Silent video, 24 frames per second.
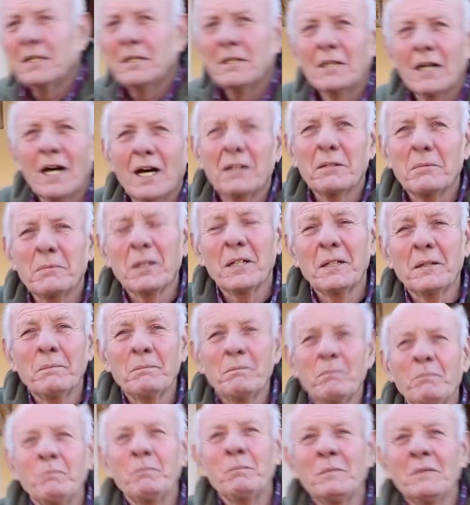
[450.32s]
¿Tenés más ah,
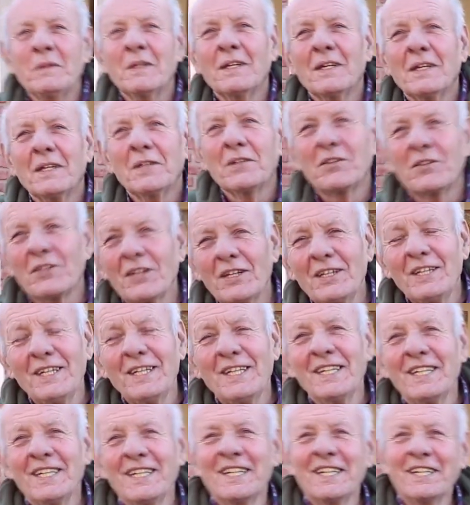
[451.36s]
historias? Sí, debes tener
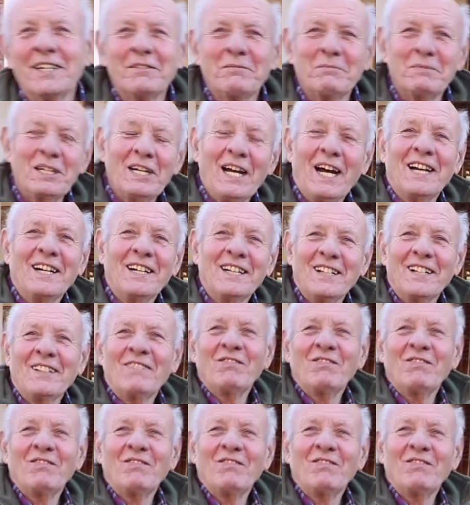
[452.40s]
varias más. Mira,